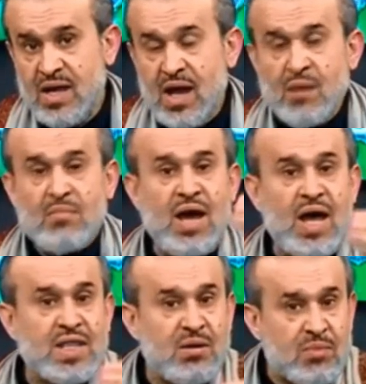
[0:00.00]
أما
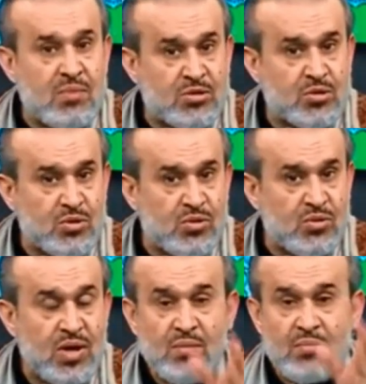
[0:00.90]
هذا
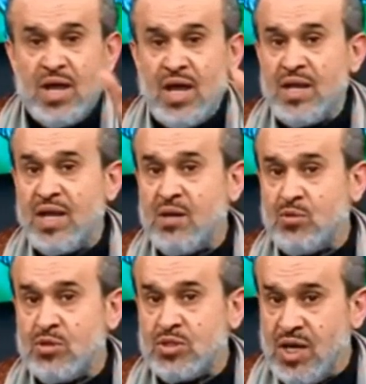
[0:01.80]
المنطق من أن
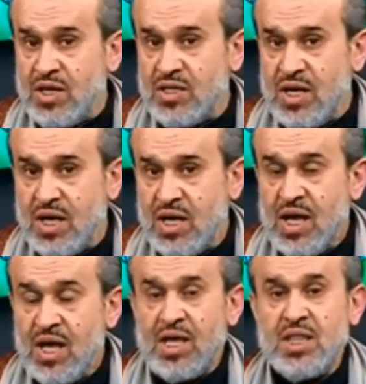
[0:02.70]
المجتهد
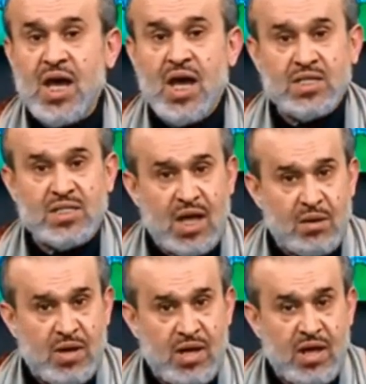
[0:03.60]
إذا
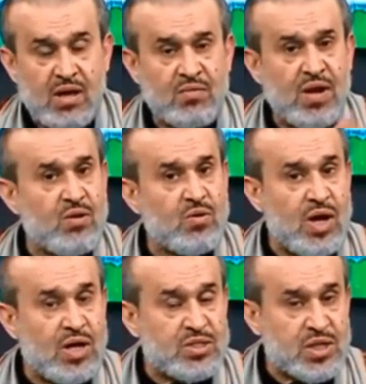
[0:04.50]
أصاب
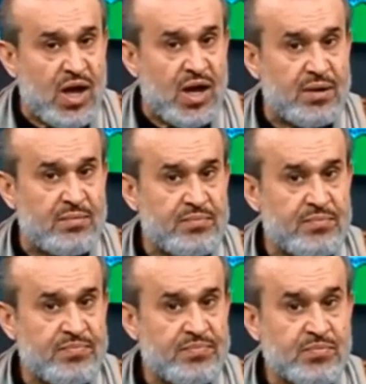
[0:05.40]
فله أجران
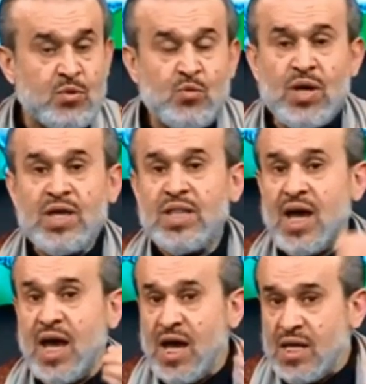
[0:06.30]

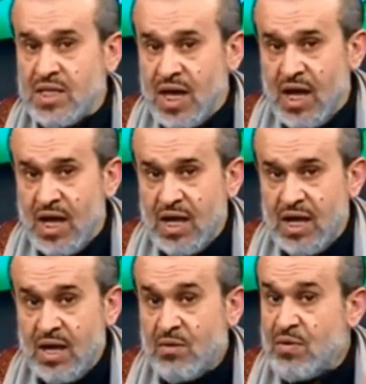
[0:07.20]
وإذا أخطأ
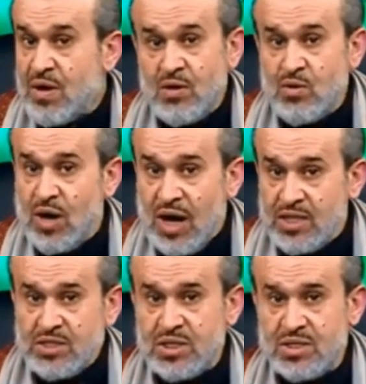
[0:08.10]
فله
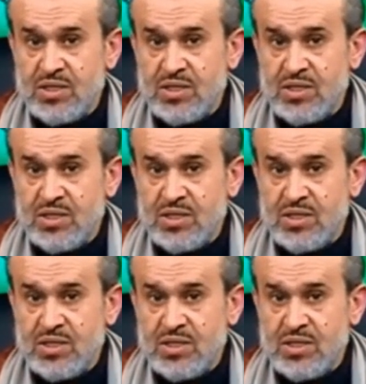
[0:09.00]
أجر